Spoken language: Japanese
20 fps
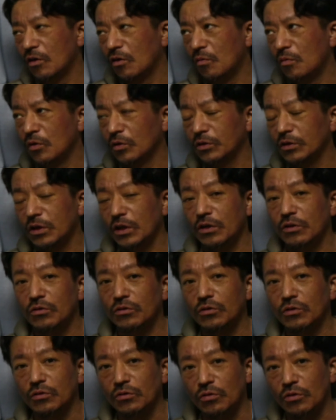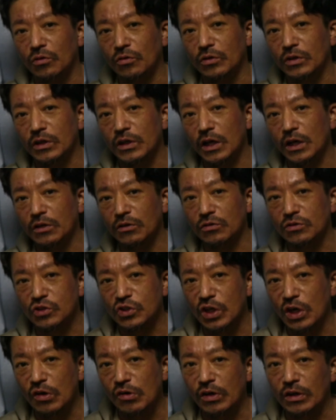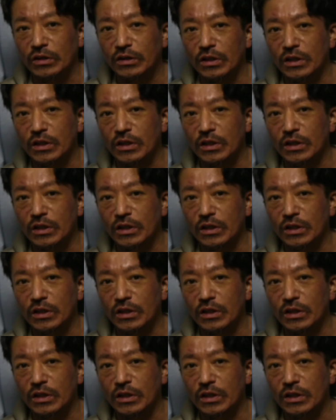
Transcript: 思ってることと意外と違うかっ